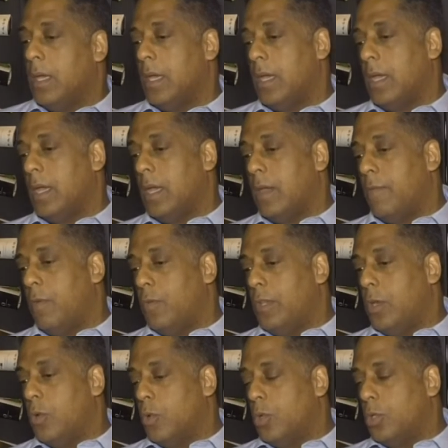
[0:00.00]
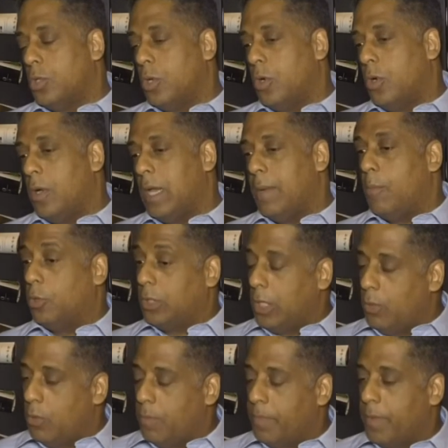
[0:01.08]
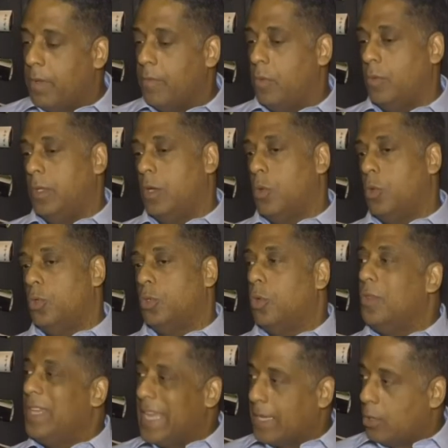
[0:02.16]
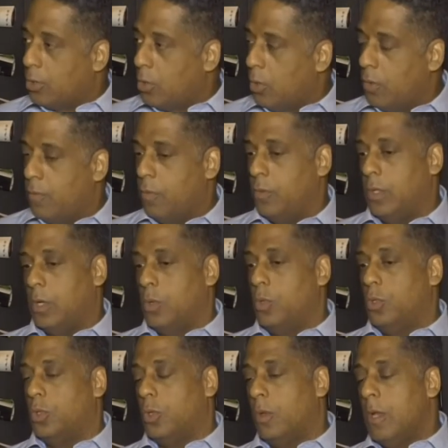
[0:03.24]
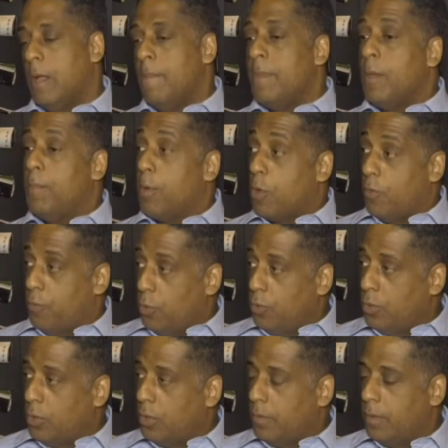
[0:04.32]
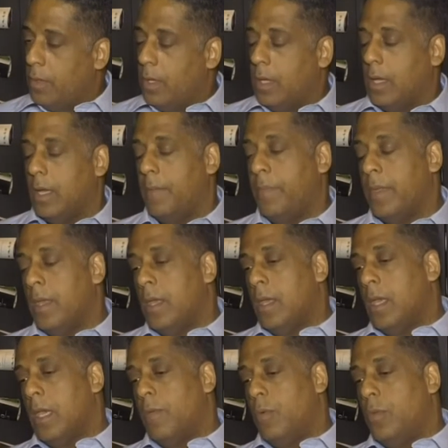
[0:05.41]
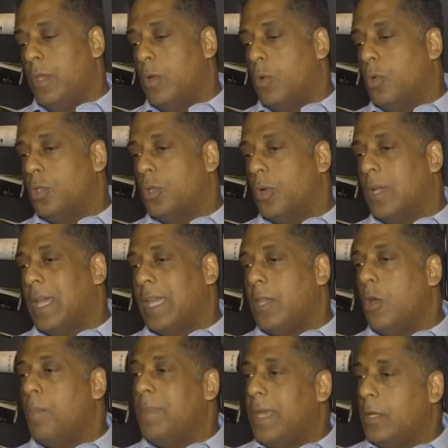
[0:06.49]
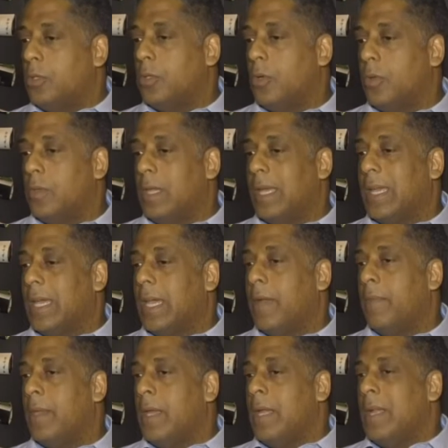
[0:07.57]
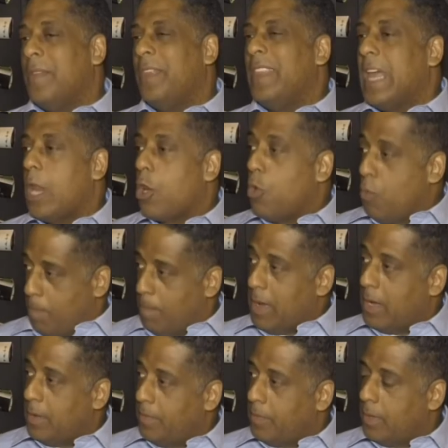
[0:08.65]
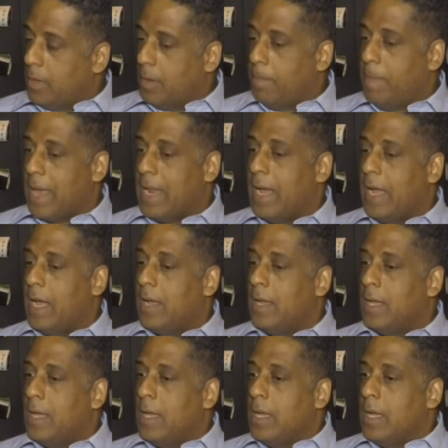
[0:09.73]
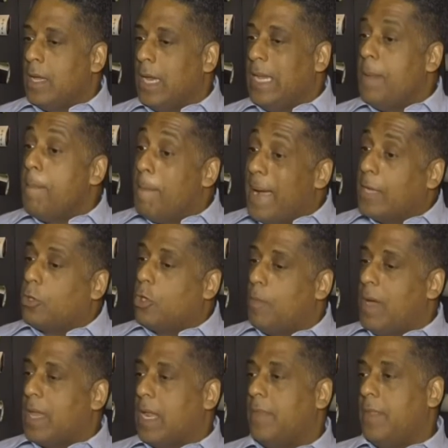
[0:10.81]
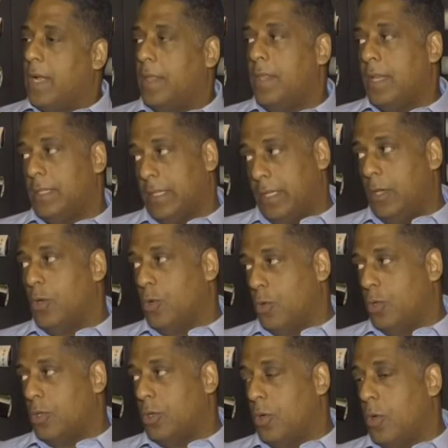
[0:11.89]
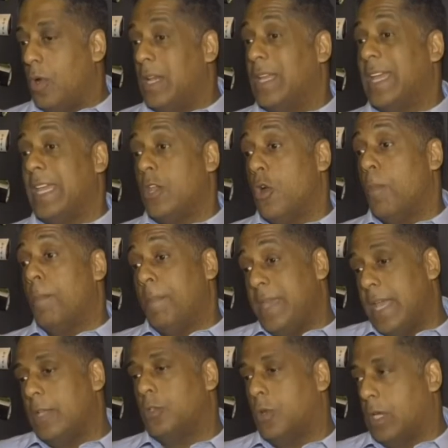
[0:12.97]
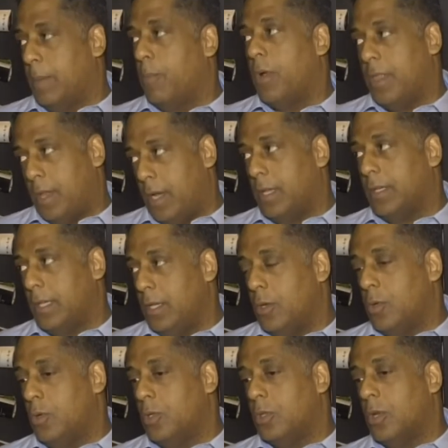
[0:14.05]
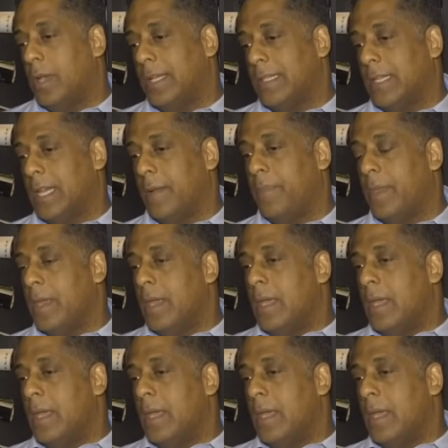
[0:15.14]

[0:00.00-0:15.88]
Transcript: Eh, fue un discurso emotivo, fue un discurso directo, fue un discurso profundo eh, y fue un discurso que yo pienso de que derrumba para el impacto más grande que tiene ese discurso, o el que yo pienso que puede tener ese discurso, es que